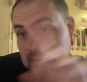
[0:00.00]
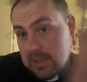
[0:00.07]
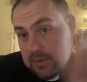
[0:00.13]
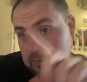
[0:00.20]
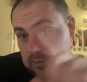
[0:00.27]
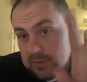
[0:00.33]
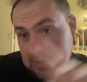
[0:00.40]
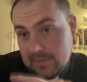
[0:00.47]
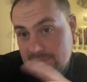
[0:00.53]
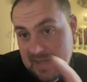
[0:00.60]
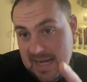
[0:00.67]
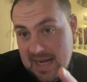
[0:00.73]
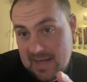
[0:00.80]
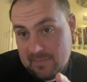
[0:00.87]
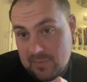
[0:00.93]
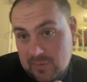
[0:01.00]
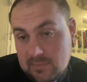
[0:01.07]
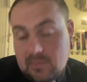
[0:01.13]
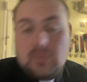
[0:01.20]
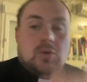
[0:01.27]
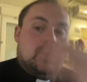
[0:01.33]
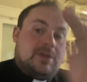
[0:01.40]
la coltiviamo,
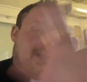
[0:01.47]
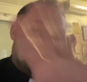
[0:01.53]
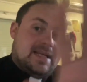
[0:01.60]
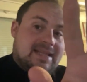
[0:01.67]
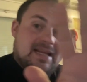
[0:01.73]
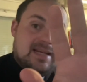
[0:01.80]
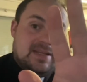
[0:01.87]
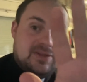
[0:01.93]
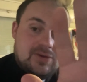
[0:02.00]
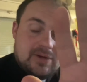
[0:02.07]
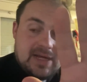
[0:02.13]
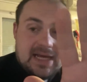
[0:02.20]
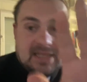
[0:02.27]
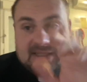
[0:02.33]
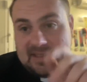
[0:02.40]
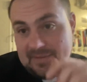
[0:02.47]
oltre che dall'ignoranza